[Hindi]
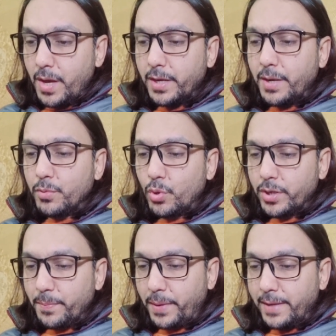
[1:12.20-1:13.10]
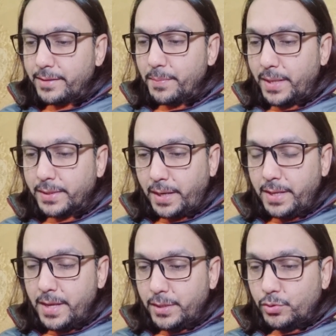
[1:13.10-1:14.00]
अगर हम गोल्ड की प्राइस की बात करें
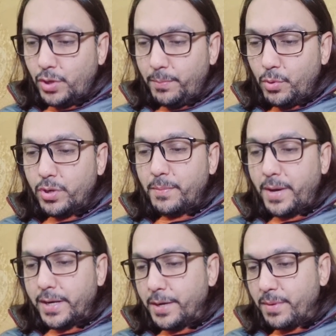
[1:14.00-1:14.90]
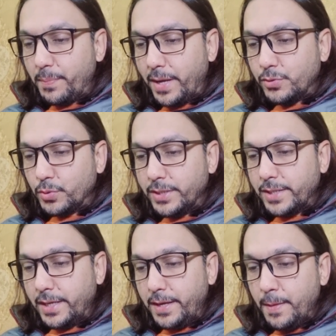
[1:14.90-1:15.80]
जो अब लोकल मार्केट में प्राइस होनी
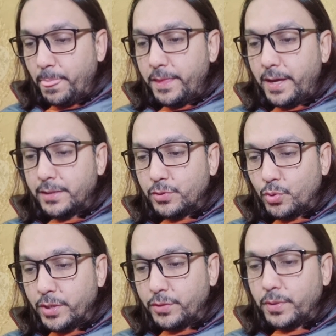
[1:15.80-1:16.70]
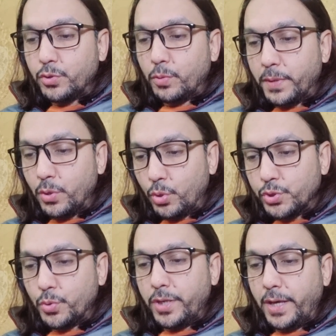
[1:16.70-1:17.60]
चाहिए या जो इस वक्त ओपन हो
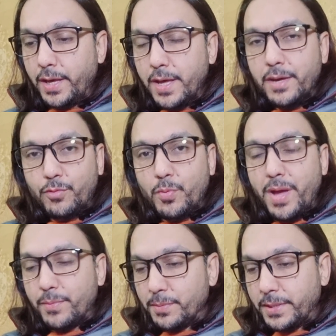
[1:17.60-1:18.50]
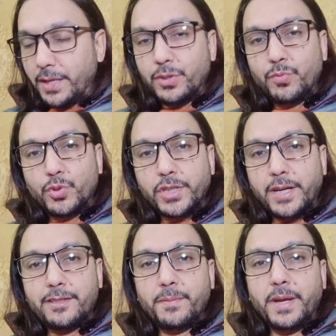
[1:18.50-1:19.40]
चुकी है वो मैं आपसे बताता हूँ वो
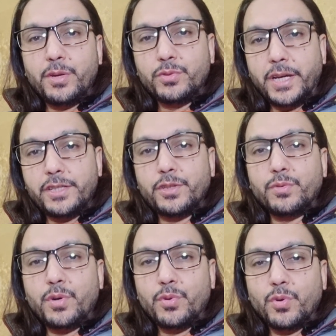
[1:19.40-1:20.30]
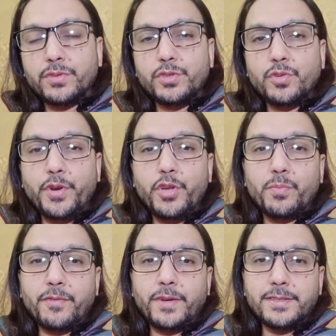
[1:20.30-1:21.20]
जाने से पहले गुजारिश करूँगा उन लोगों से जो वीडियो
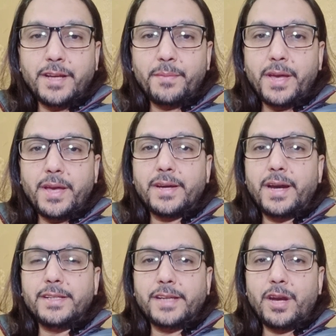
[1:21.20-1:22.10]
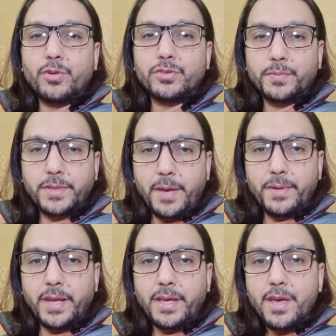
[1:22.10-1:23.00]
पर फर्स्ट टाइम आए हैं काइंडली चैनल को सब्सक्राइब
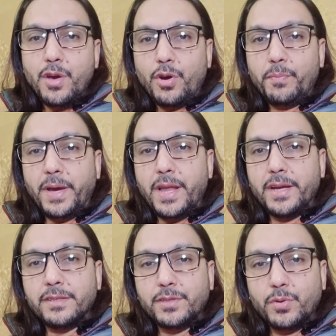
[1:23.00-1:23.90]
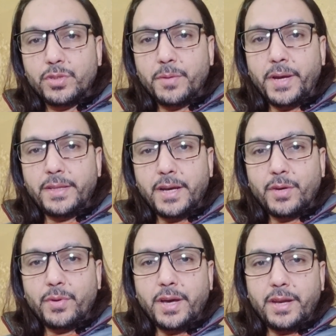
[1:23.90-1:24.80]
करें और बेल आइकन ज़रूर दबाएं
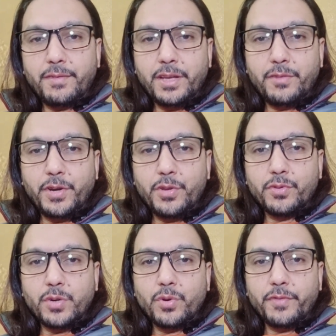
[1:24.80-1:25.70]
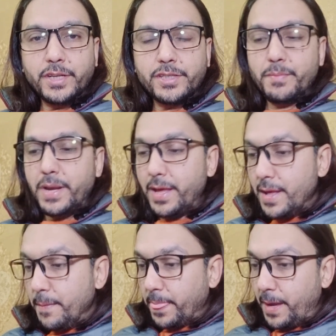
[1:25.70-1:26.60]
ताकि उन्हें आने वाली वीडियोज़ का नोटिफिकेशन मिले
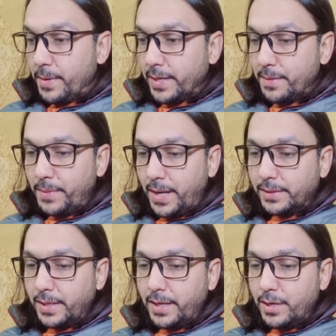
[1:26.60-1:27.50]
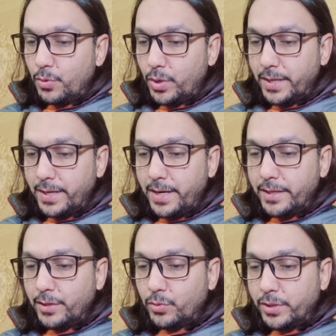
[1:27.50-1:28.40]
अब अगर हम बात करें ना गोल्ड के रेट
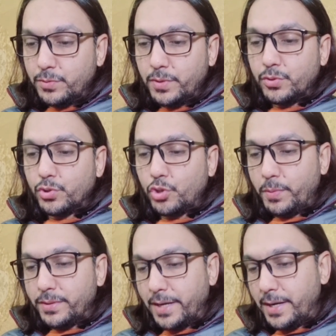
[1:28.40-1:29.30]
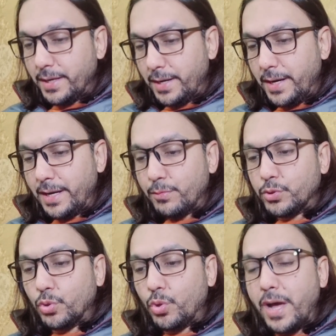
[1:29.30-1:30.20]
की तो इस वक्त जो चौबीस कैरेट का रेट है वो
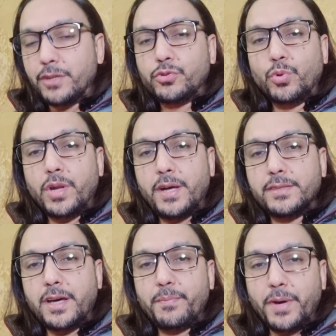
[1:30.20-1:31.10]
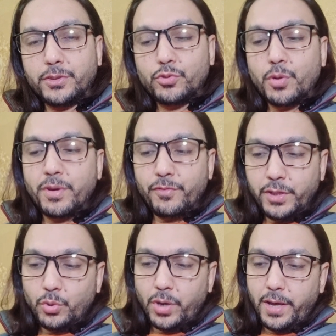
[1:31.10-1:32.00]
दो लाख सोलह हज़ार पाँच सौ रुपये
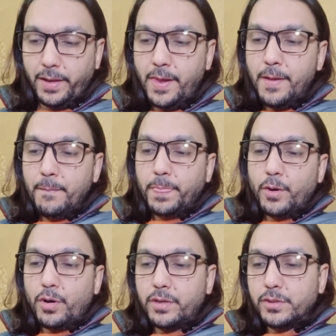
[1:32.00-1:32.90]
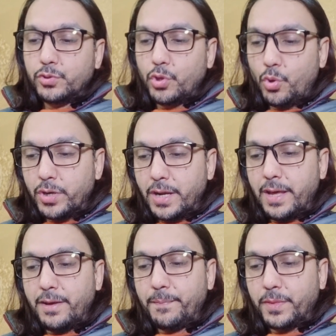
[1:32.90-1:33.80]
फ़ी तोला है और जो लोकल
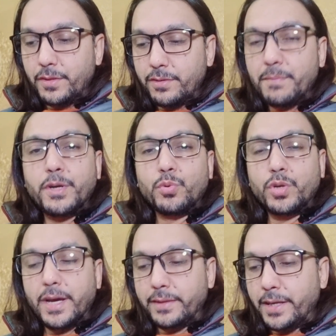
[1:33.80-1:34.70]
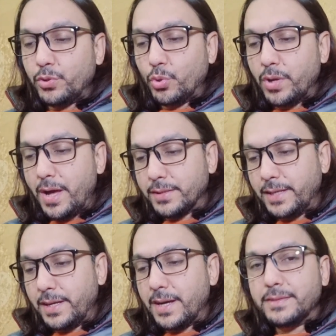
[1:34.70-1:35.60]
है जिसे पठूर कहते हैं दो लाख
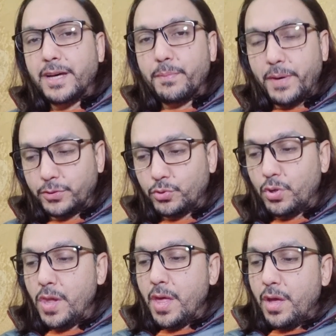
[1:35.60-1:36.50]
तेरह हज़ार पाँच सौ